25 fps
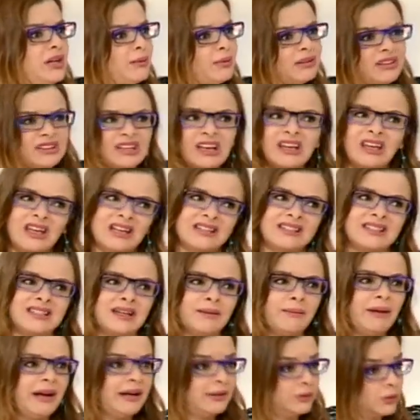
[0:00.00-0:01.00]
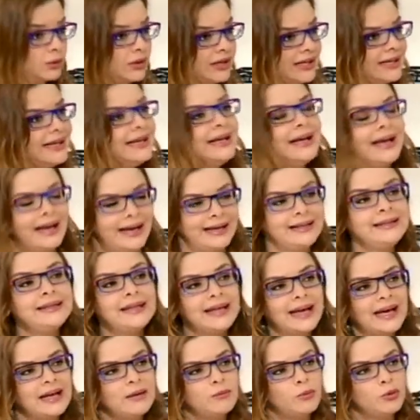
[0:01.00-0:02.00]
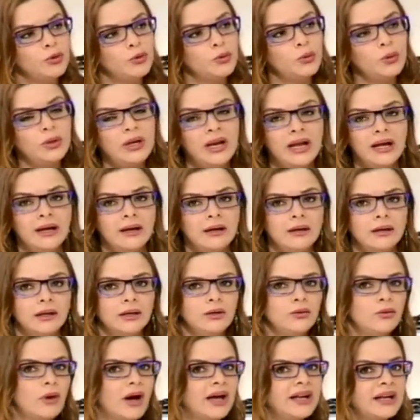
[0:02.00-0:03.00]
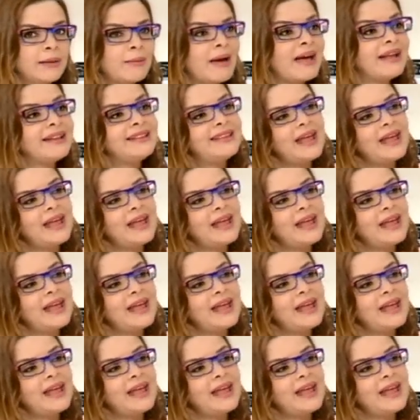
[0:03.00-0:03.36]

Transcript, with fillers: هني بطيخ يكسر بعضه عندي هالميول انه انا ما